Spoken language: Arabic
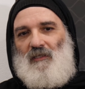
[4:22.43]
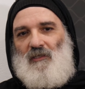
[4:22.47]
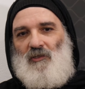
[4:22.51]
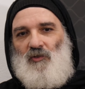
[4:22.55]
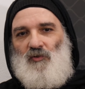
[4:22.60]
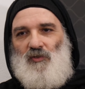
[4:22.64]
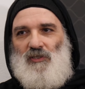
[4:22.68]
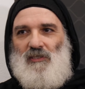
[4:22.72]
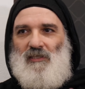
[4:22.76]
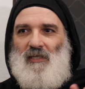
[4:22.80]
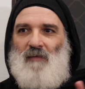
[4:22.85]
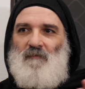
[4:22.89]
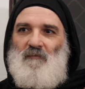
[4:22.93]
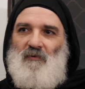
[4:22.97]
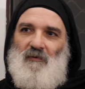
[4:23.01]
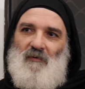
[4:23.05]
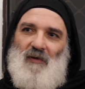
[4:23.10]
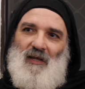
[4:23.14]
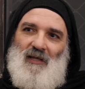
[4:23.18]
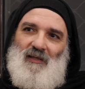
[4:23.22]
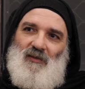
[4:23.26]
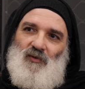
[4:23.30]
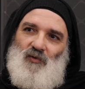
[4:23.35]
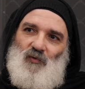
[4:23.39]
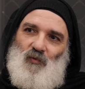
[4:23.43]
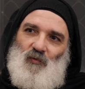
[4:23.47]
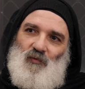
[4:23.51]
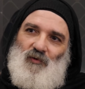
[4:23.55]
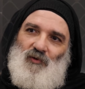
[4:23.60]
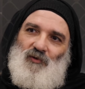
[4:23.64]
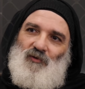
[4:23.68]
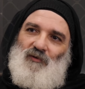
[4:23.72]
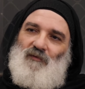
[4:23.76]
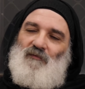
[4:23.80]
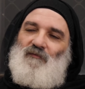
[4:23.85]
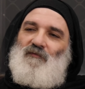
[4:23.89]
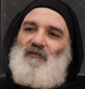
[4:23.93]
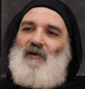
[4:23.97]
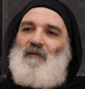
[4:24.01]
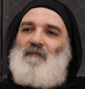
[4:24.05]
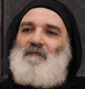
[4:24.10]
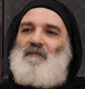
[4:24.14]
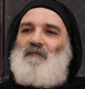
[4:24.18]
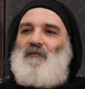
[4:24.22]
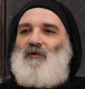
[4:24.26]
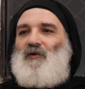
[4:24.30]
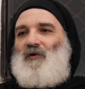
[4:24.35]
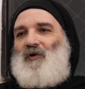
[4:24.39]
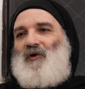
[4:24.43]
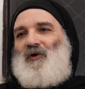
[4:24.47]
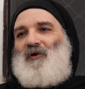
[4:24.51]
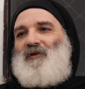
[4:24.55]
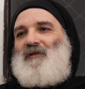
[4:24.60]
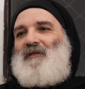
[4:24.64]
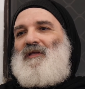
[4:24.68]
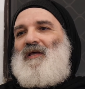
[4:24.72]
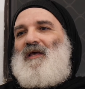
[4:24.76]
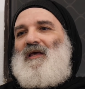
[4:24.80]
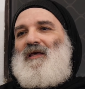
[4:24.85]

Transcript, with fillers: يو سيبريت ذا ويلت فروم جاد